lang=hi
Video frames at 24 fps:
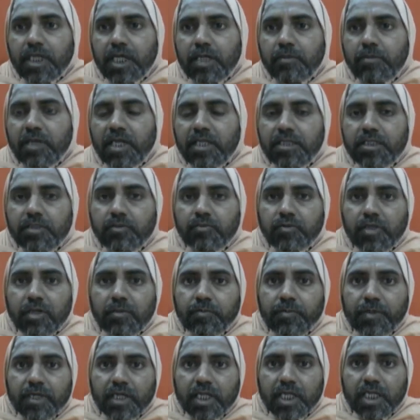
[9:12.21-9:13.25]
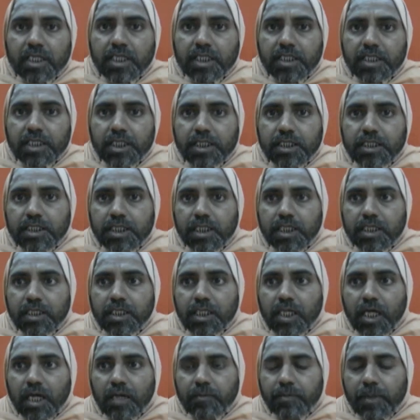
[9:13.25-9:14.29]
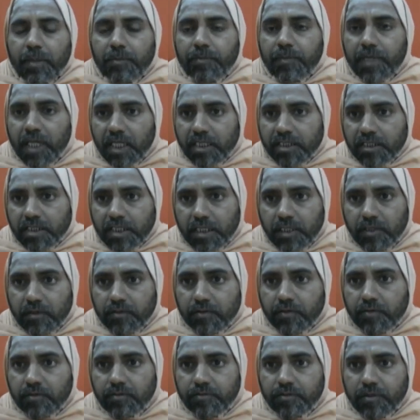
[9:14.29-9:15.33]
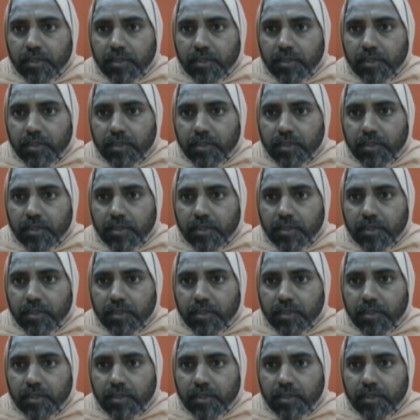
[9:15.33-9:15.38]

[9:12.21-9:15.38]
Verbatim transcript: अरे भाई जीवन पर्यंत जिस चीज़ का आप अभ्यास किए हो